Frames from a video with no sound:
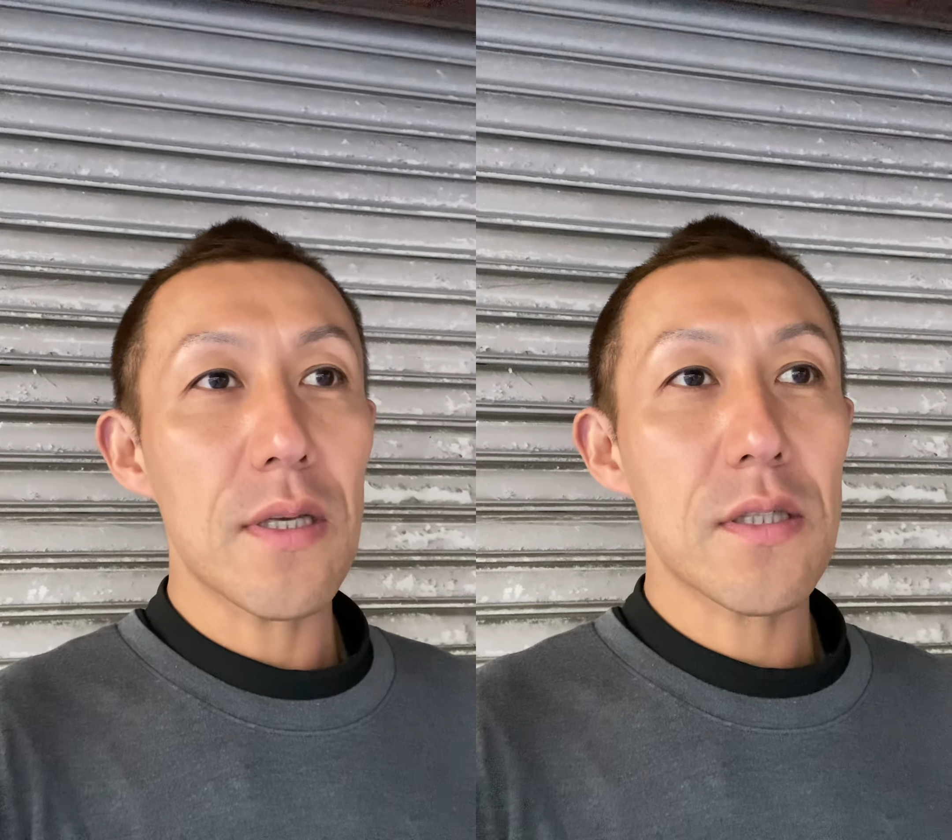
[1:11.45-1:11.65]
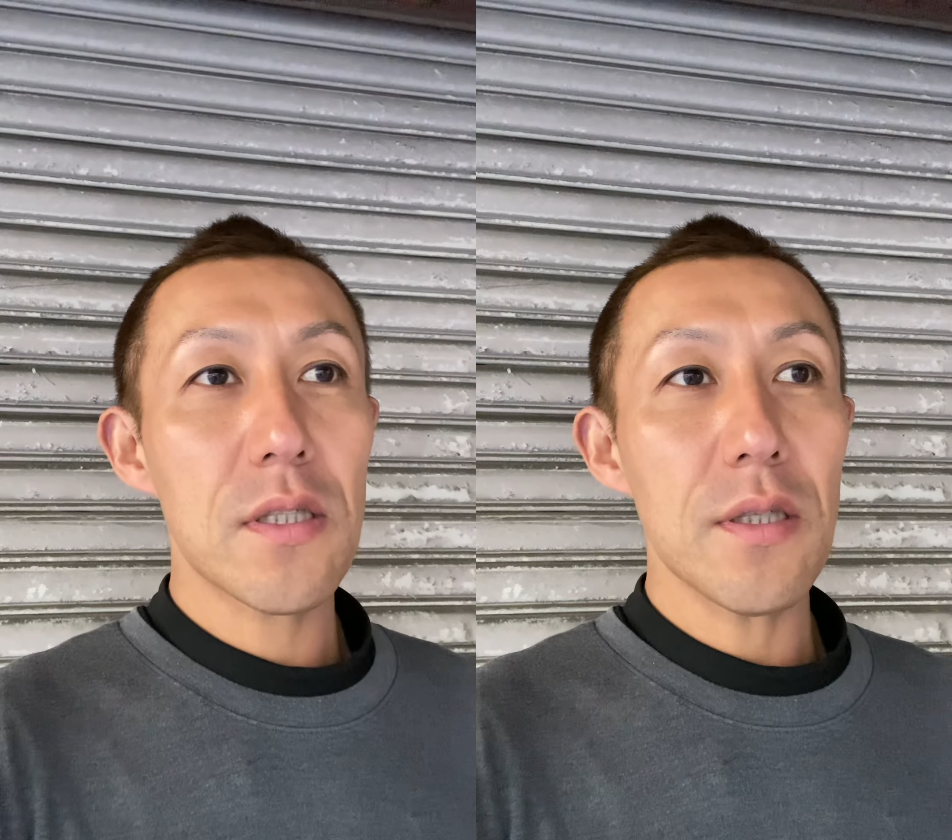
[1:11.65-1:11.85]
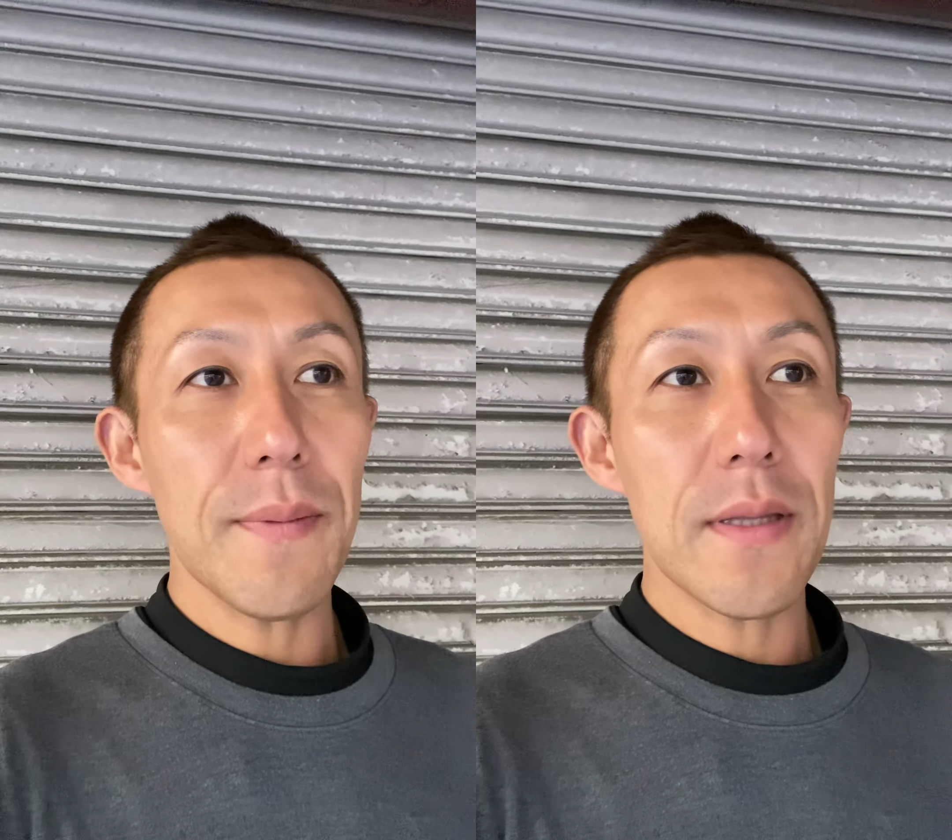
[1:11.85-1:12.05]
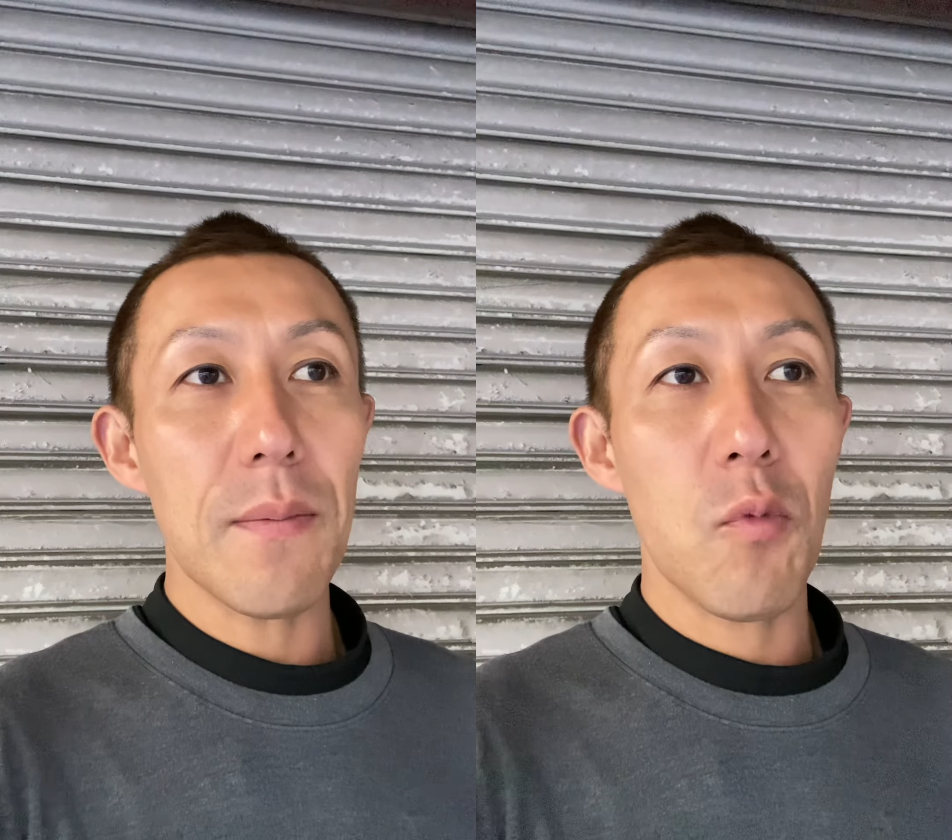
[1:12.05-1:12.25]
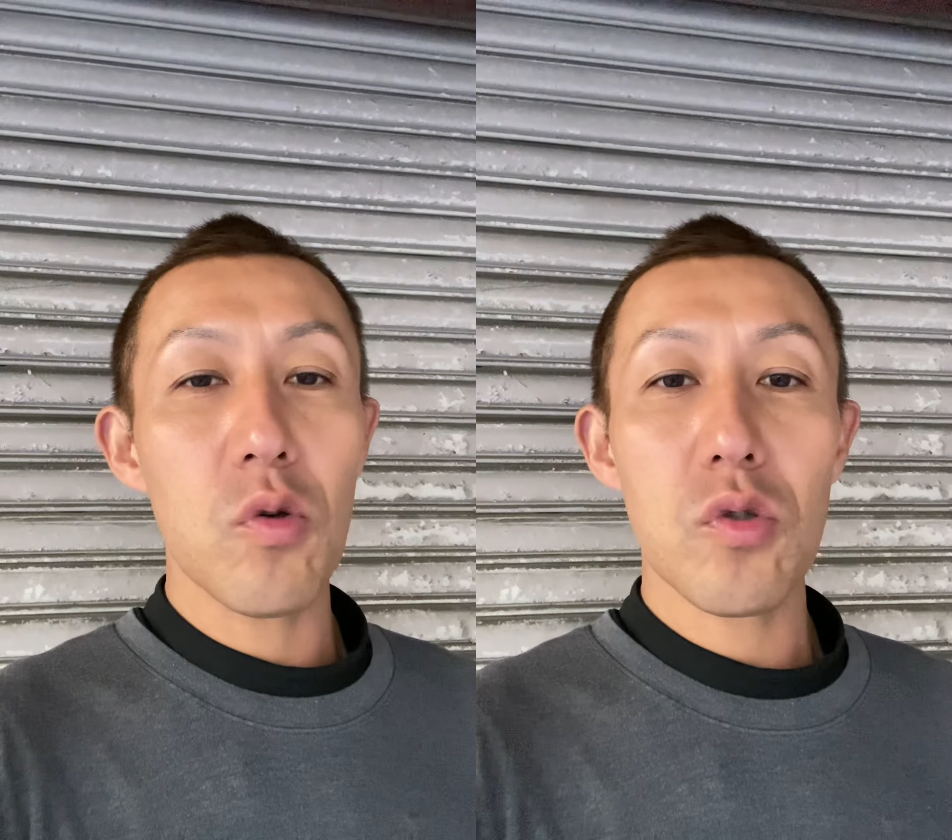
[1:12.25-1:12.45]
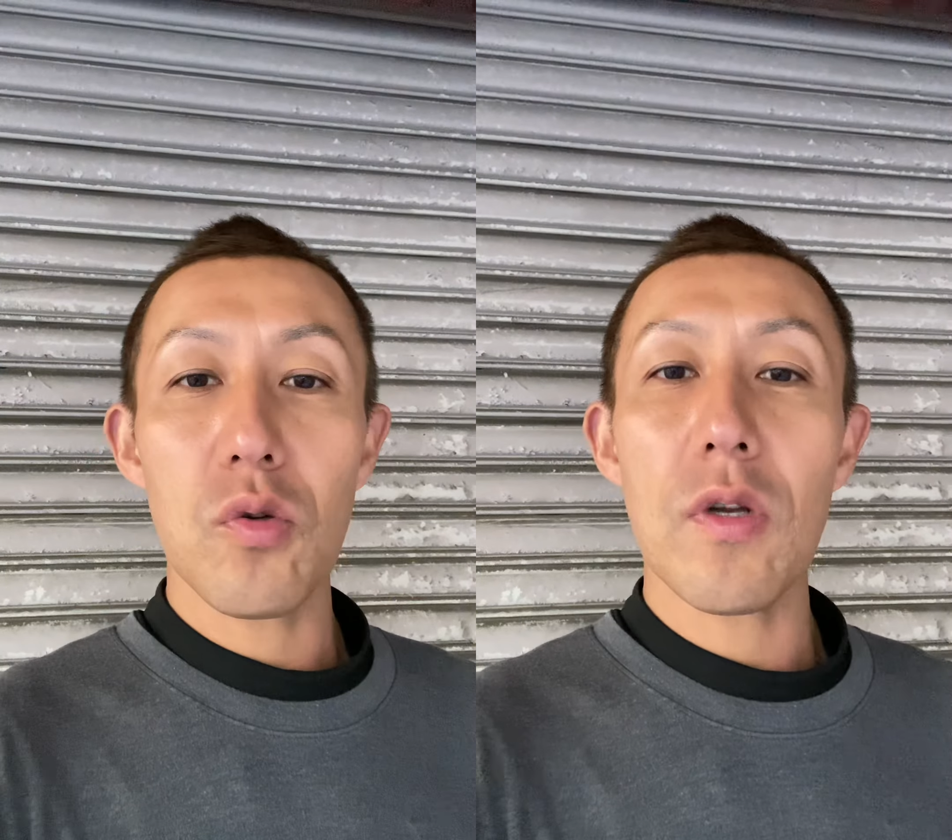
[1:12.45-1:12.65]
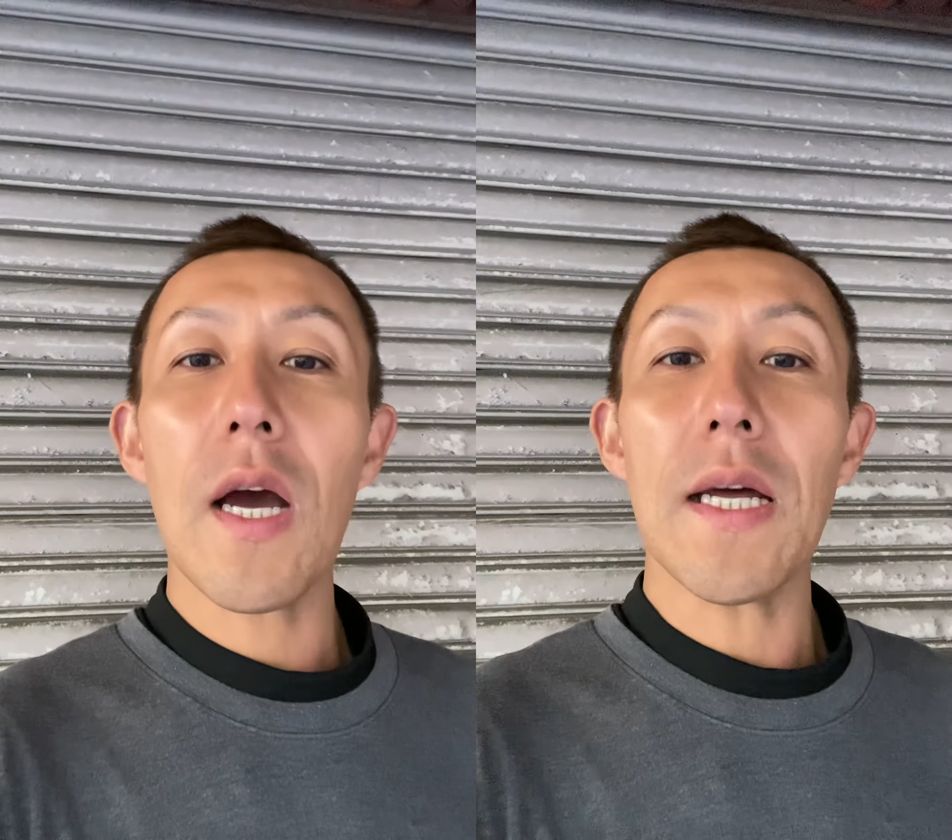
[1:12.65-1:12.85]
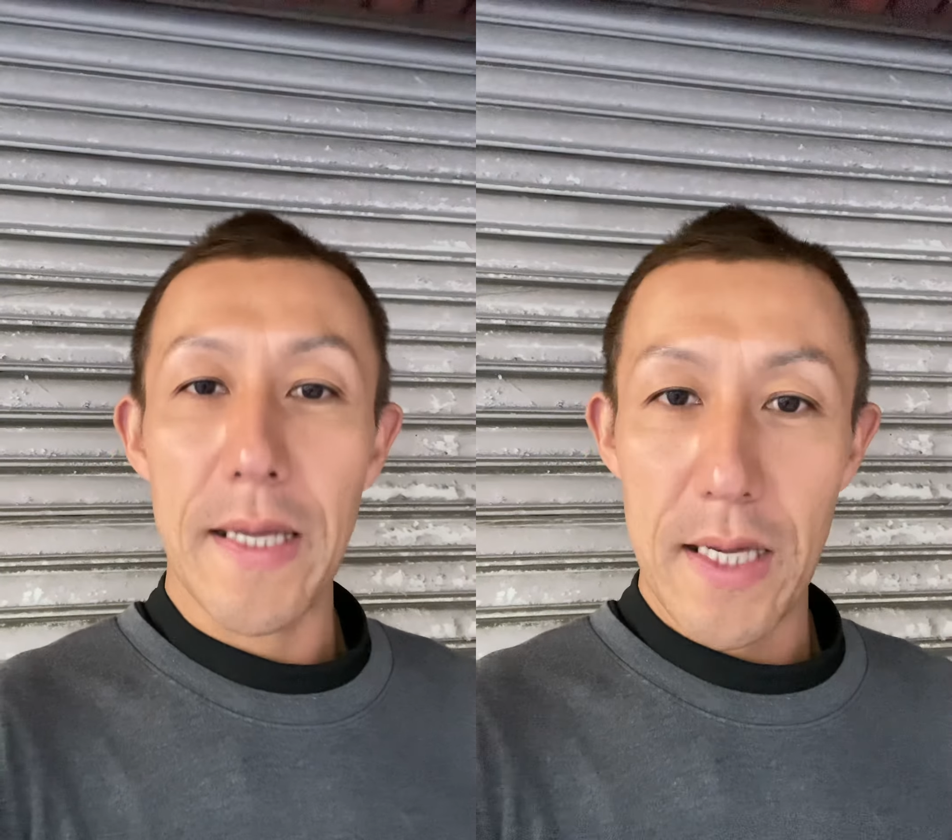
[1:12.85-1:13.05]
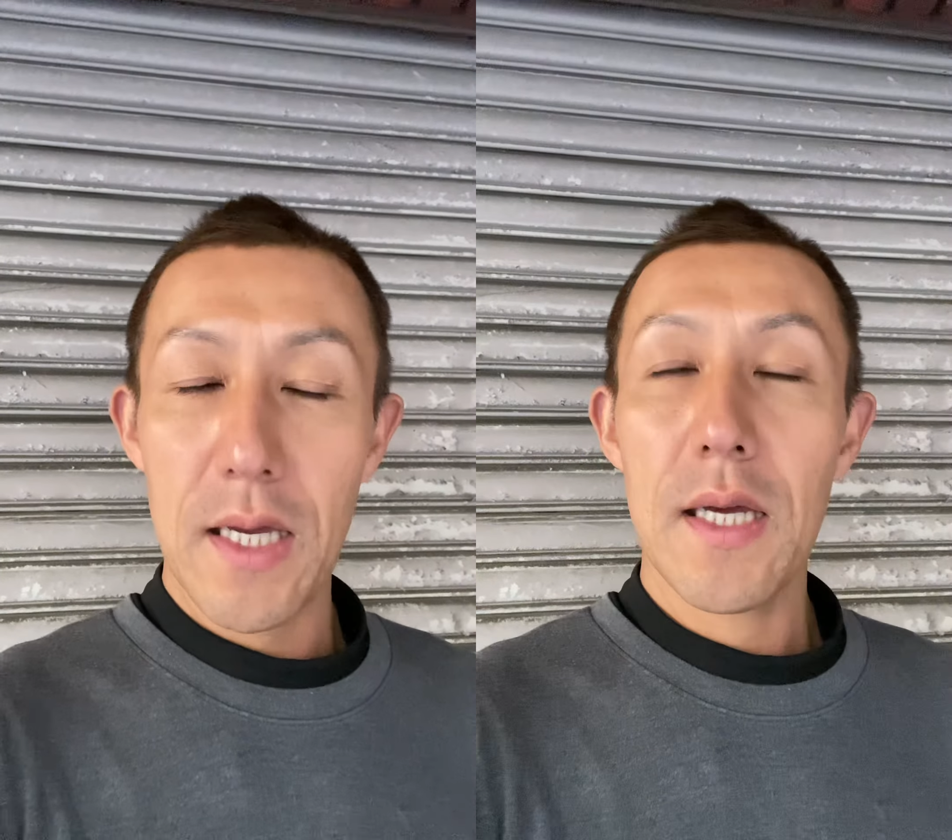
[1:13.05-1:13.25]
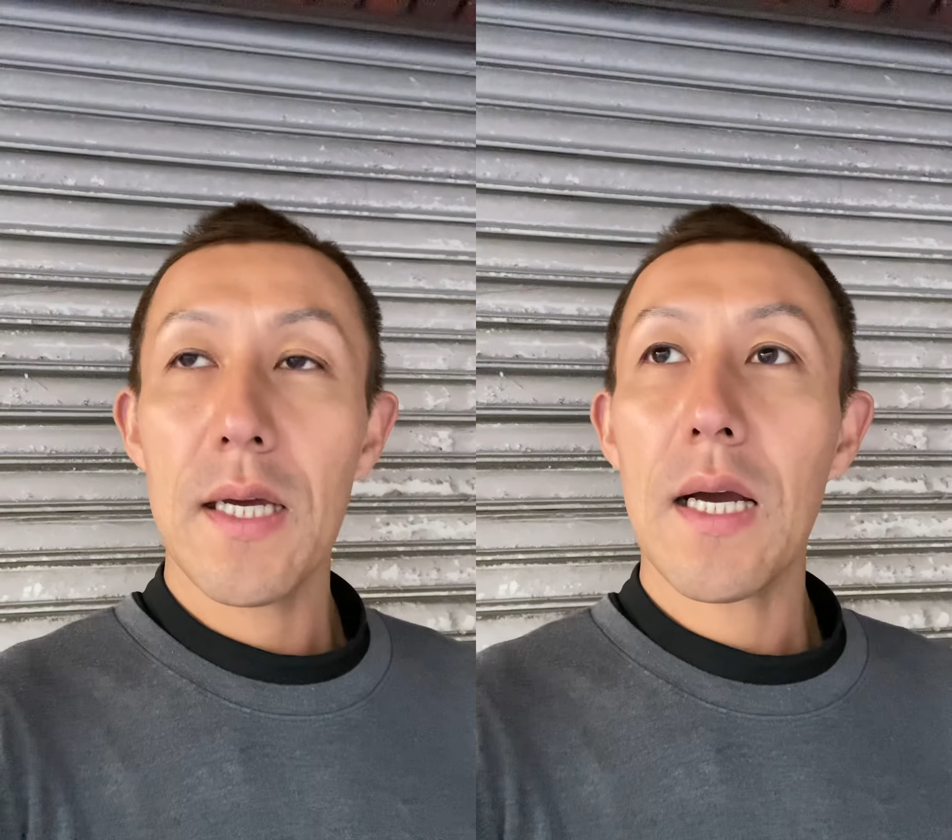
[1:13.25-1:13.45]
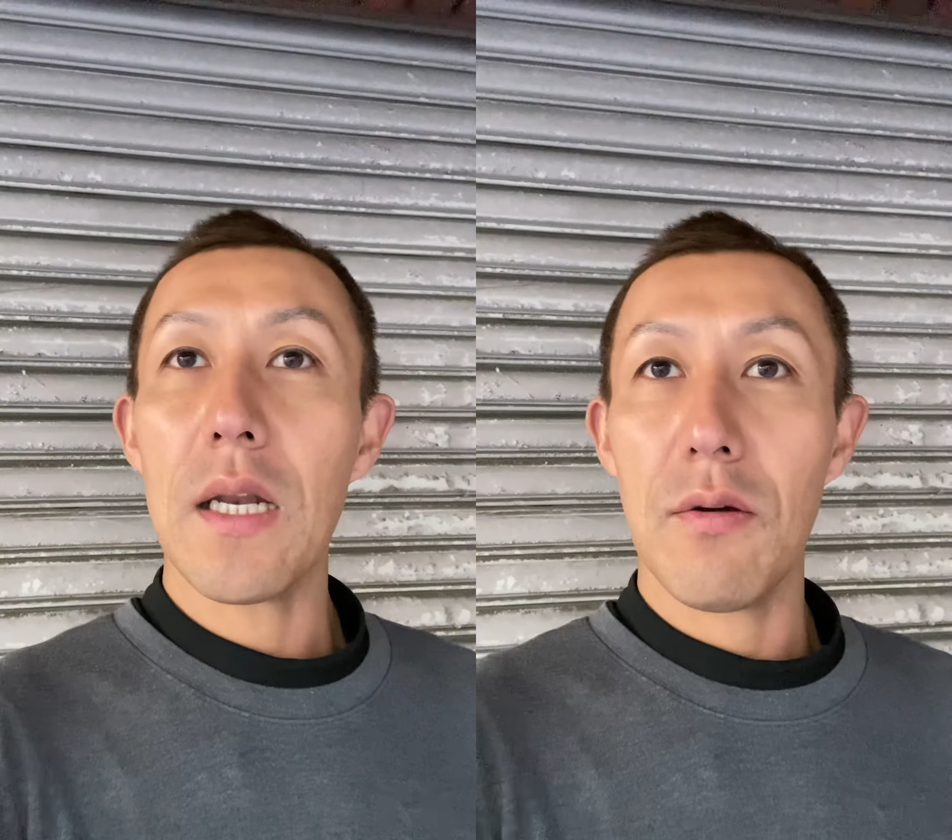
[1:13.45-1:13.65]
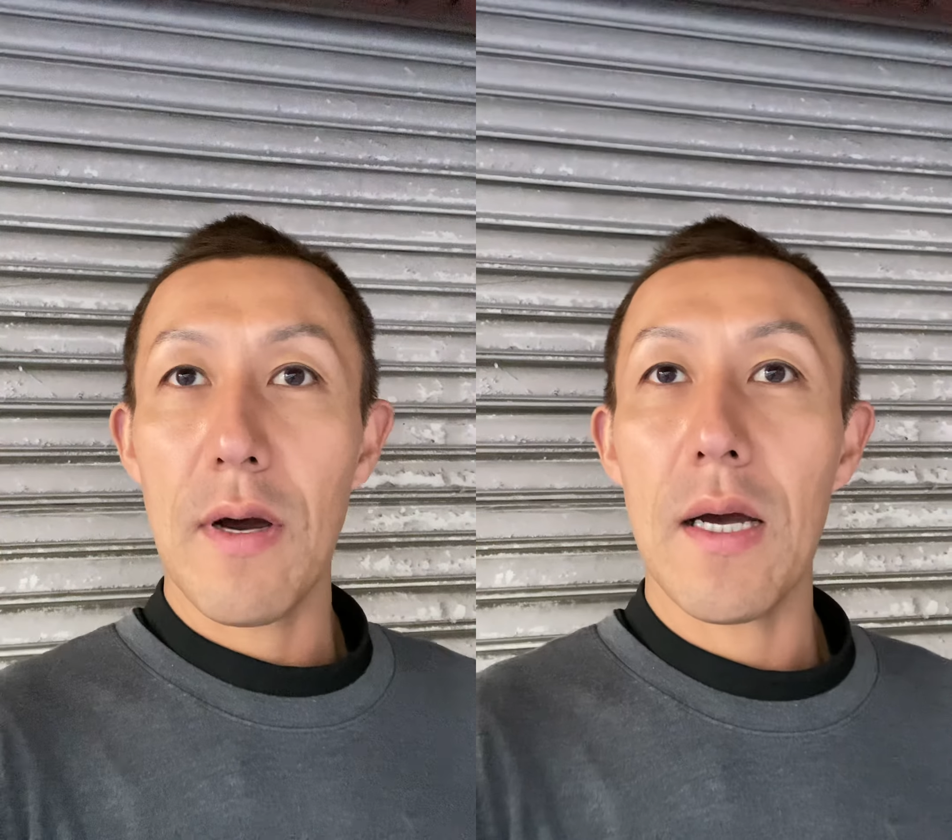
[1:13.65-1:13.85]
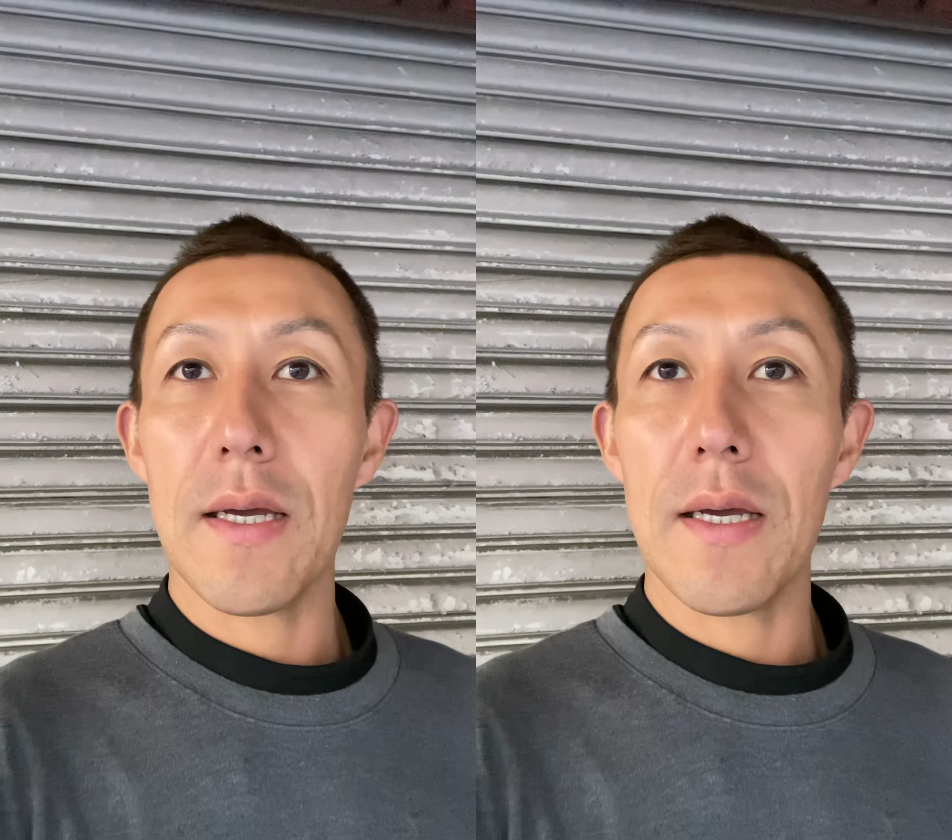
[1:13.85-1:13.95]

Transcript: 全て妄想の中で彼は、